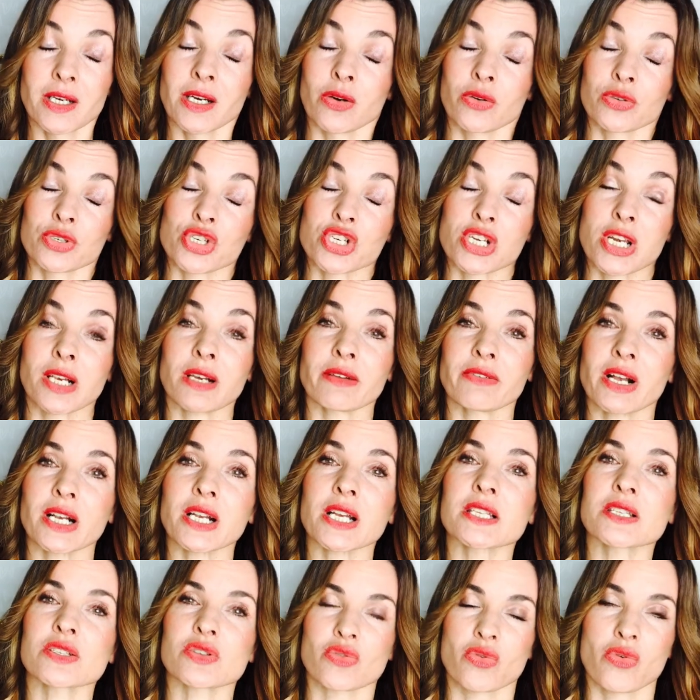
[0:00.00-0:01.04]
Und die Schlange war
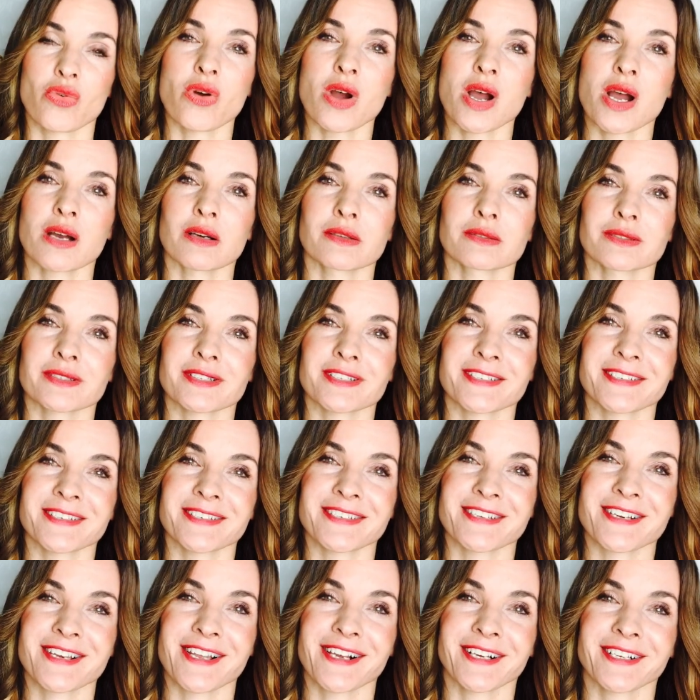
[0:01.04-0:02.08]
ganz ohr und die
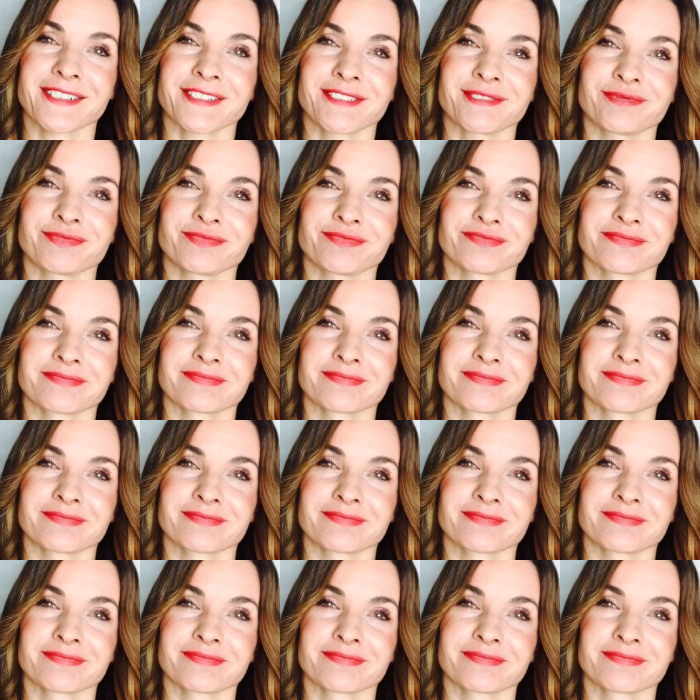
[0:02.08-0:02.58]
Schlange